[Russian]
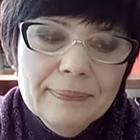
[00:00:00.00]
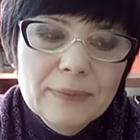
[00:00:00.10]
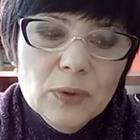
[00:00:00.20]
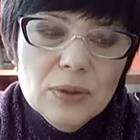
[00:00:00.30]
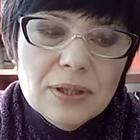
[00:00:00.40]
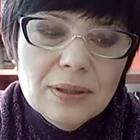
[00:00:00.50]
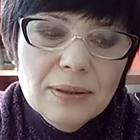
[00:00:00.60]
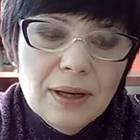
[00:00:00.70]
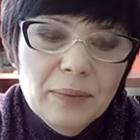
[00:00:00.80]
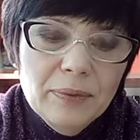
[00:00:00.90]
то есть,
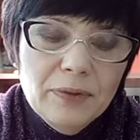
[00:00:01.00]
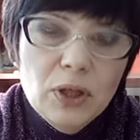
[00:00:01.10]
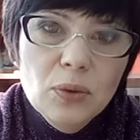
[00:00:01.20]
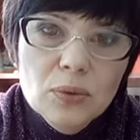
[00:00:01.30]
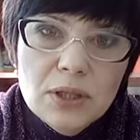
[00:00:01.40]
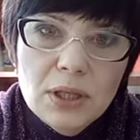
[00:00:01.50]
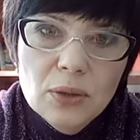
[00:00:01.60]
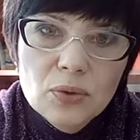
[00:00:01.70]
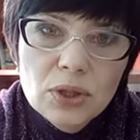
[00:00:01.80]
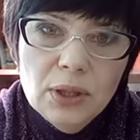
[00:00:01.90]
как бы в кетозе я
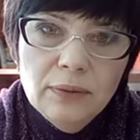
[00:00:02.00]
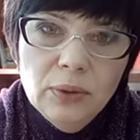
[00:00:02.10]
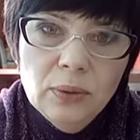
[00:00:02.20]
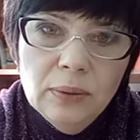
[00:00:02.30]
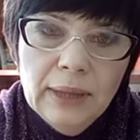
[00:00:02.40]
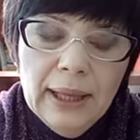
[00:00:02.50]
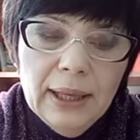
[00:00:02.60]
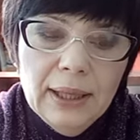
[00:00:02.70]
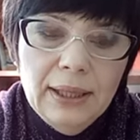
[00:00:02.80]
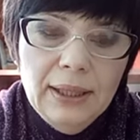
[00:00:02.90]
уже давно,
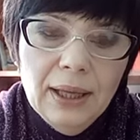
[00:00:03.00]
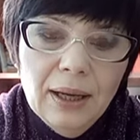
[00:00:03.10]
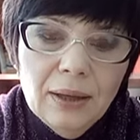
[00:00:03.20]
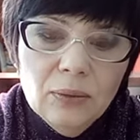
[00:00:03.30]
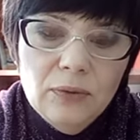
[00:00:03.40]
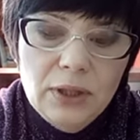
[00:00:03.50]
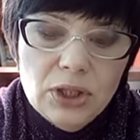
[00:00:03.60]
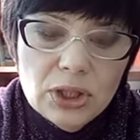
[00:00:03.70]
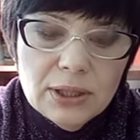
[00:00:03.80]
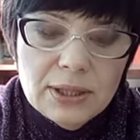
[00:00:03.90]
и я
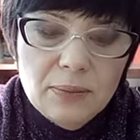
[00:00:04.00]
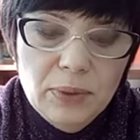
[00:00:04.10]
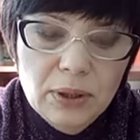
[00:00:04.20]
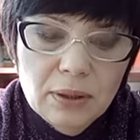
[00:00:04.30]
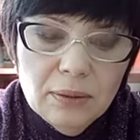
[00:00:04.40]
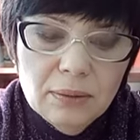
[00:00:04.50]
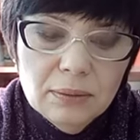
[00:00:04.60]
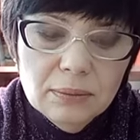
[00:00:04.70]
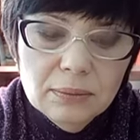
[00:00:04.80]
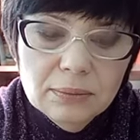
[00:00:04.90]
увеличила себе,